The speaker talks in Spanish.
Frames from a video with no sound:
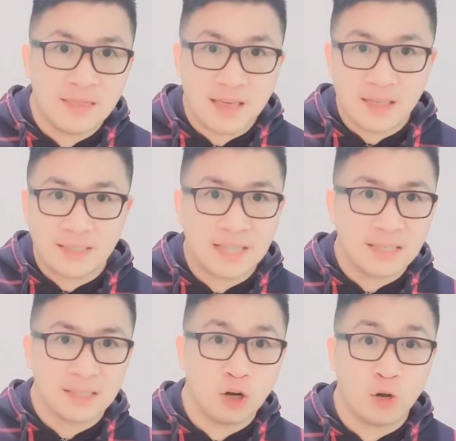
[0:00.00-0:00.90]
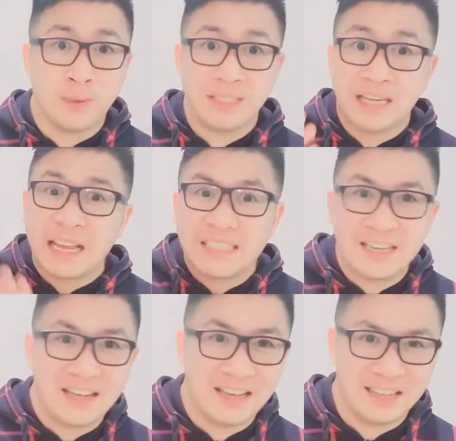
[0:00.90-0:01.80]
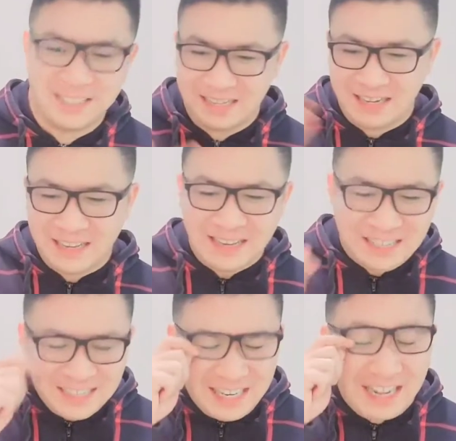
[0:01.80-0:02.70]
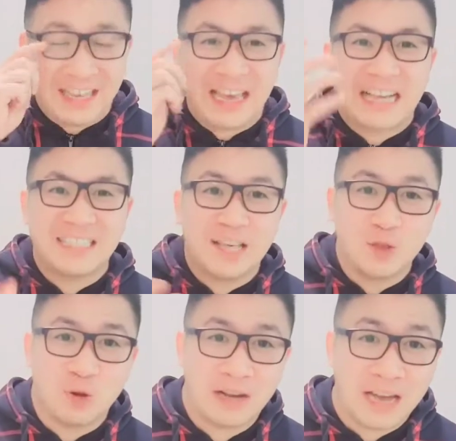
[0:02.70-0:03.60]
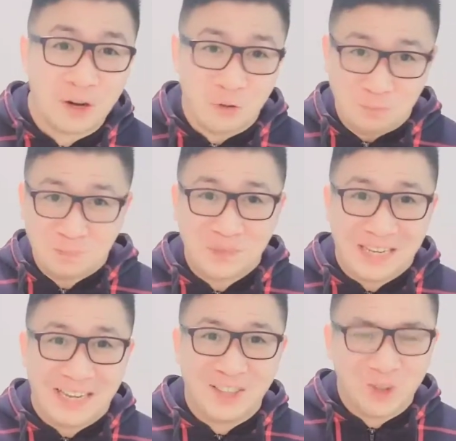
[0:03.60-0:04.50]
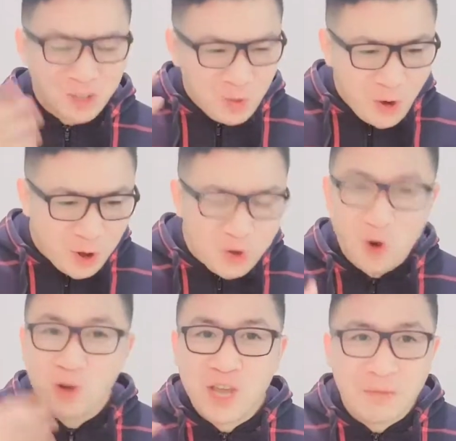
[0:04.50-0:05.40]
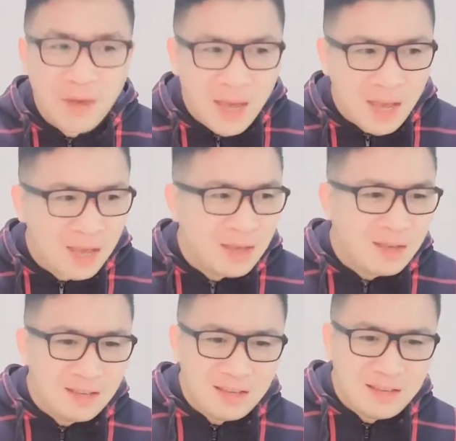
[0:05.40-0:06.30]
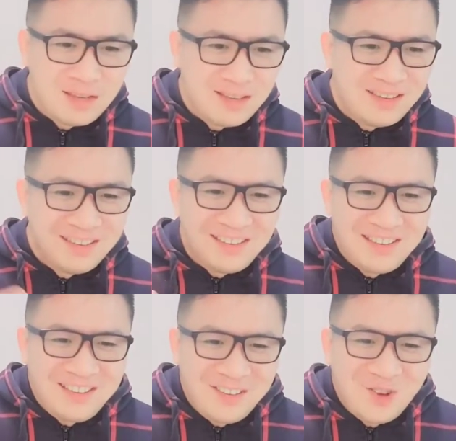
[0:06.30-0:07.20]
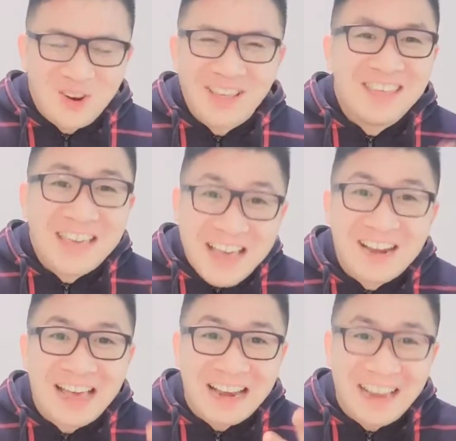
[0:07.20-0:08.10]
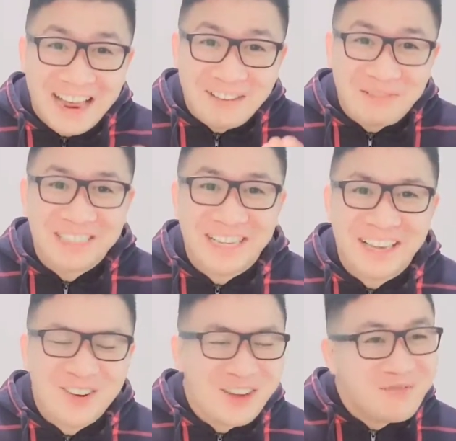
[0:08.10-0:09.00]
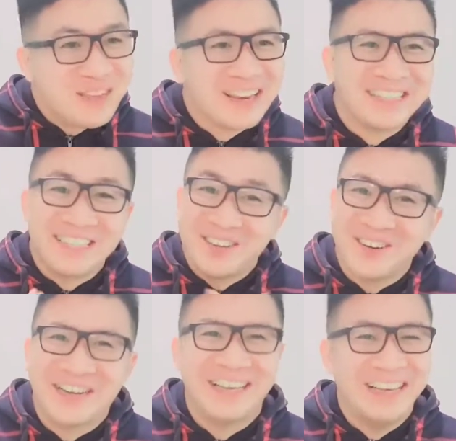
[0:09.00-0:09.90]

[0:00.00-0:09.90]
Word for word: de, distancia, lo que pasa es que él se le, se, se accidentó el carro. Entonces, bueno, yo lo llevé y, yo le dije al, pasajero que, mire, señor,